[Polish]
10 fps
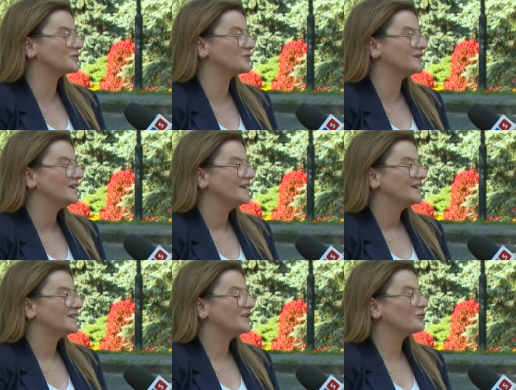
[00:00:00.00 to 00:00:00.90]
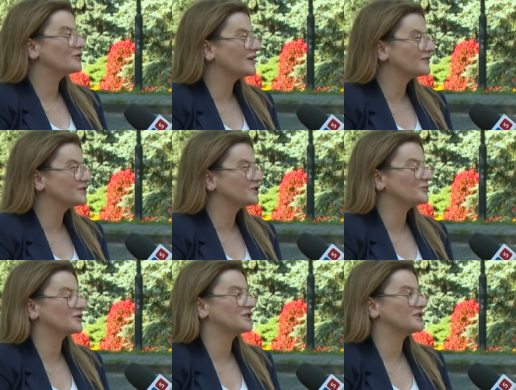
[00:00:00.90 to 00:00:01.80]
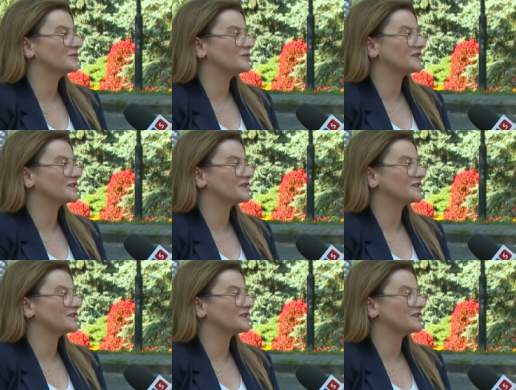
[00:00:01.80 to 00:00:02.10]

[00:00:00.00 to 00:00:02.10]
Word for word: żeby nie ujawniać ich przed innymi